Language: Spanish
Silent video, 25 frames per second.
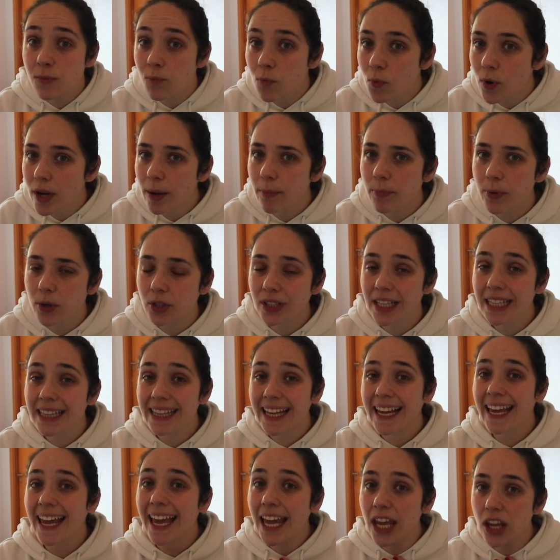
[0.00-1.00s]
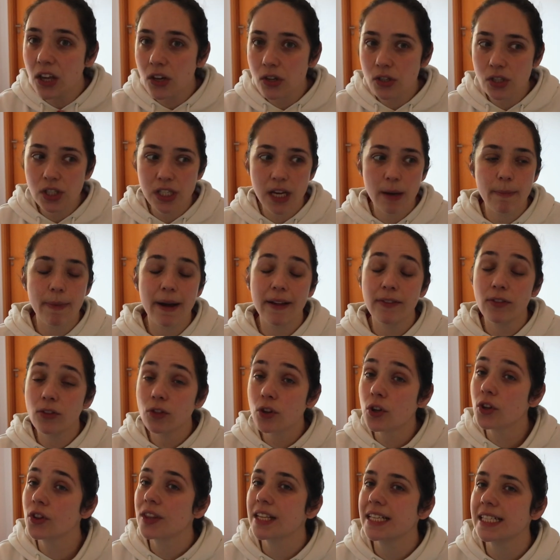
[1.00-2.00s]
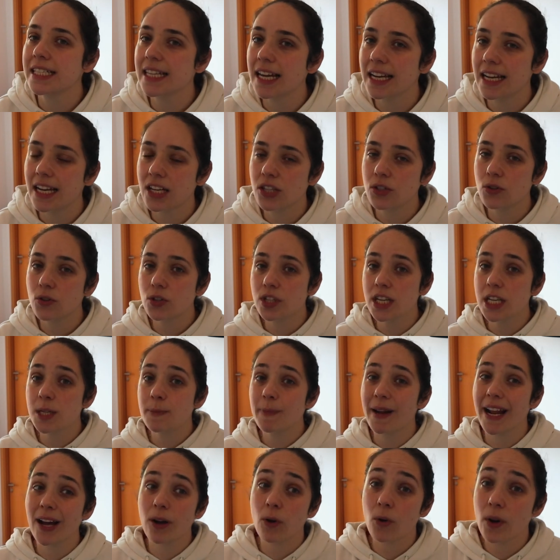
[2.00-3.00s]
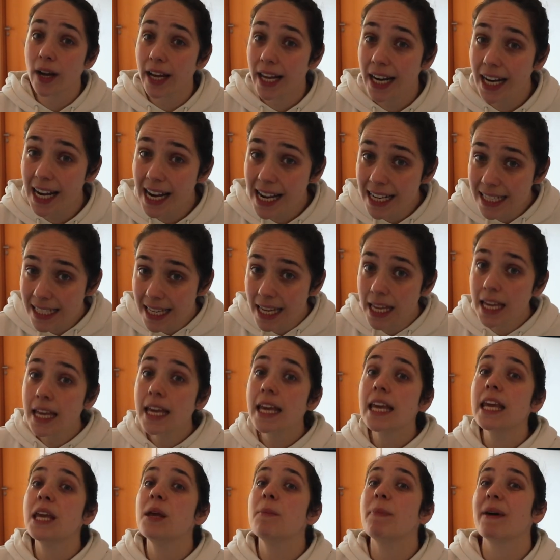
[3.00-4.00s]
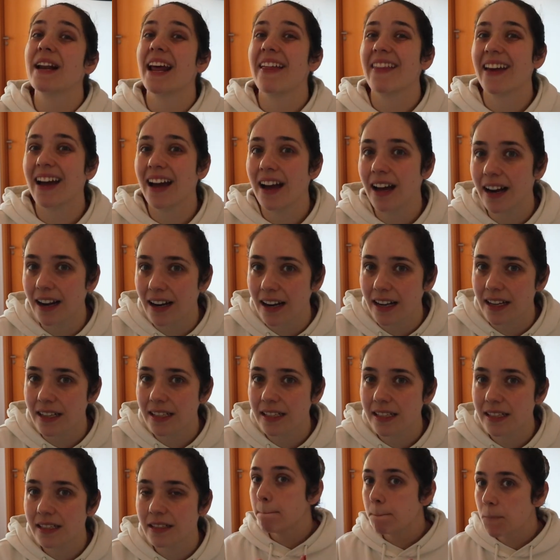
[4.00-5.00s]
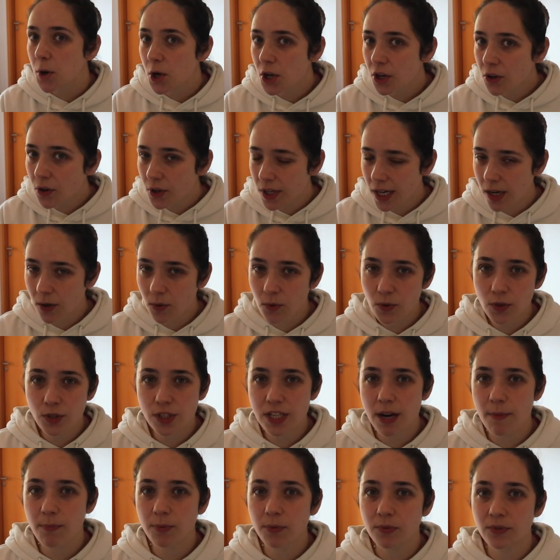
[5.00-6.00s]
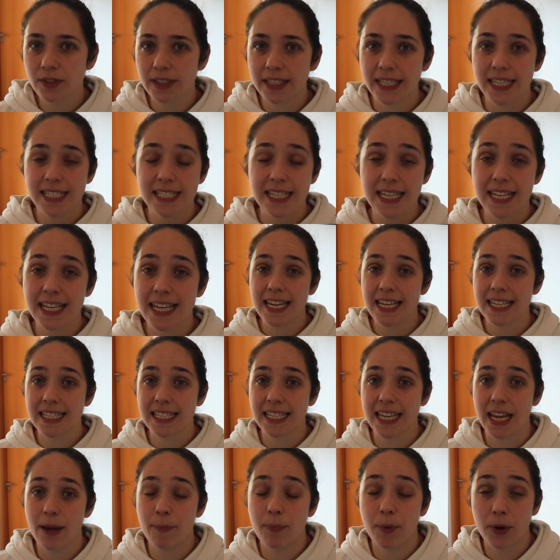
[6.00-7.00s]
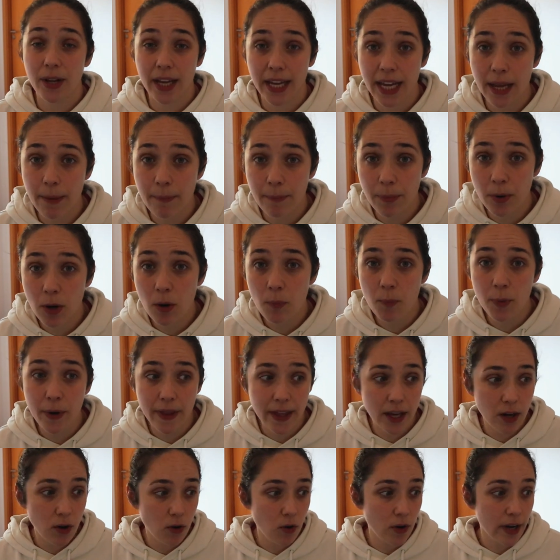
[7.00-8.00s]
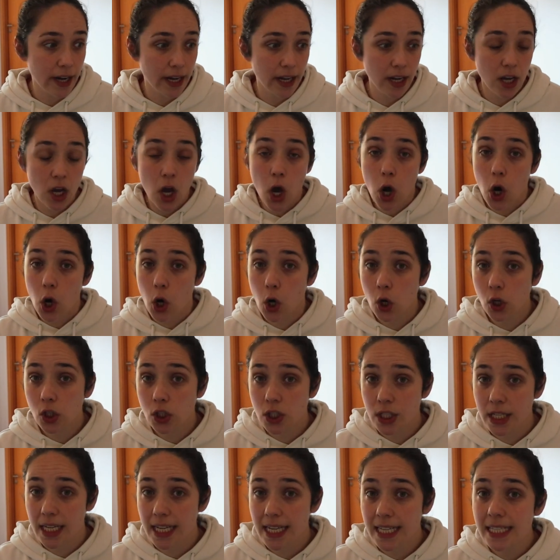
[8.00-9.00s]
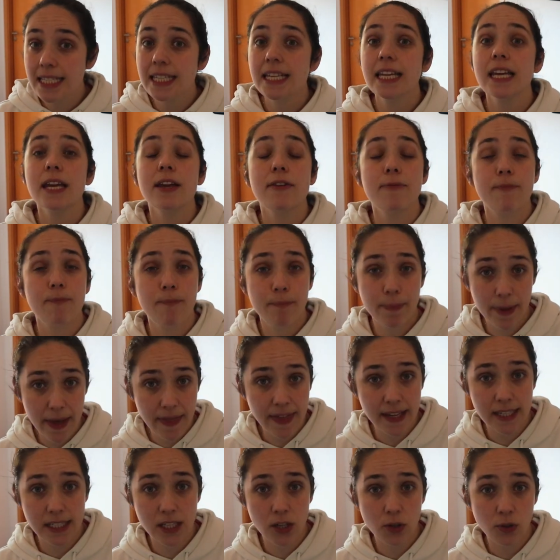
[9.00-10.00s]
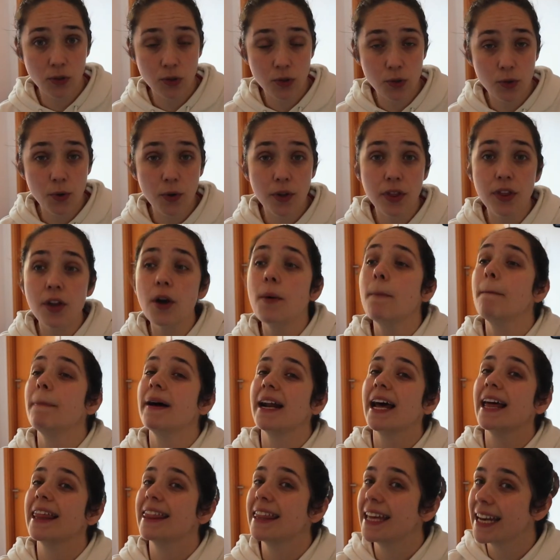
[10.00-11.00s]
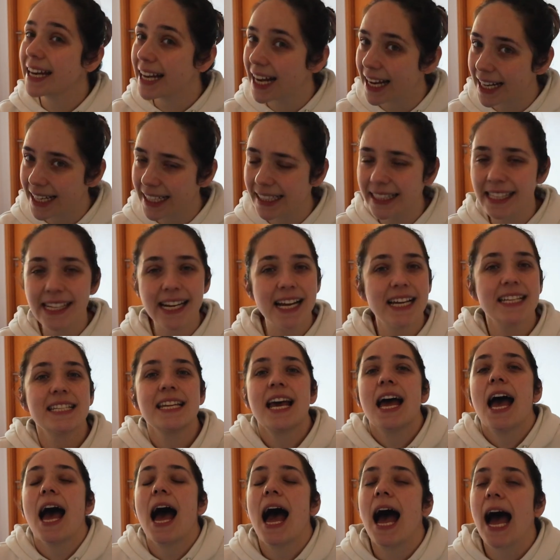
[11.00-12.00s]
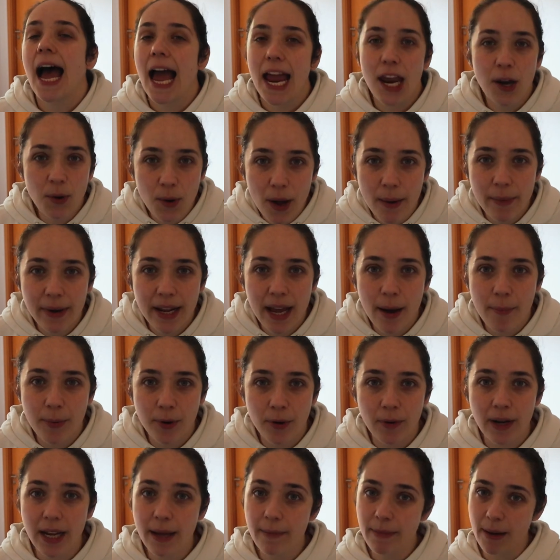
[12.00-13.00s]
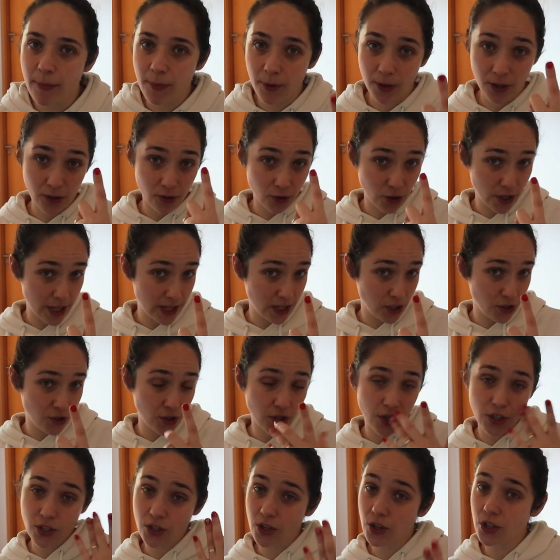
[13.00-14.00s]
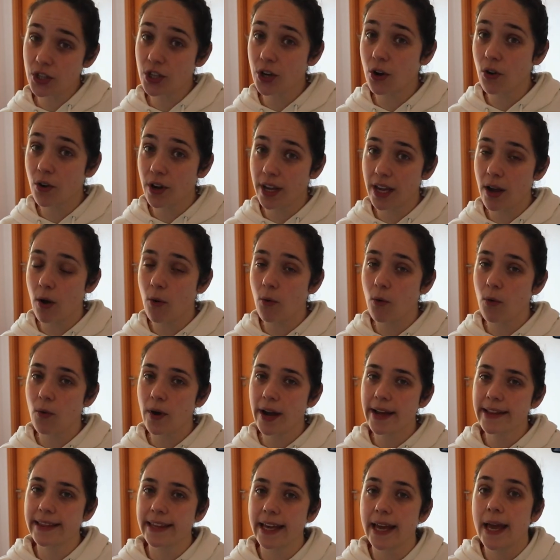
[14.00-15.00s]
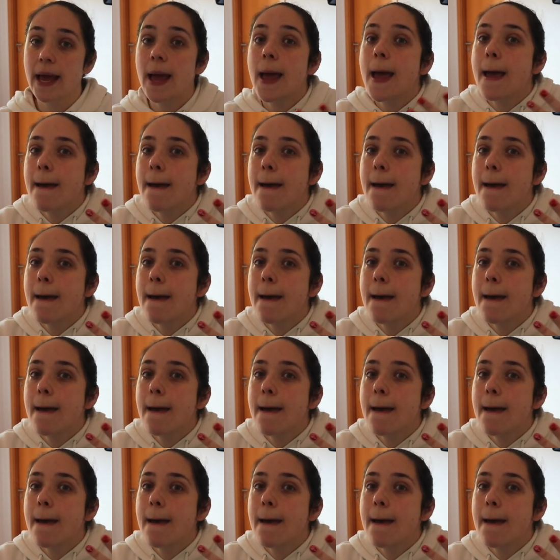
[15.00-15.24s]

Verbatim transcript: muy importante que ellos sepan dónde están las cosas para cogerlas y para dejarlas. Voy con algunos apuntes es que, por ejemplo, pueden coger coches y piezas de construcción para hacer carreteras. Ahí no habría problema porque os he dicho que solo se cogía un juguete,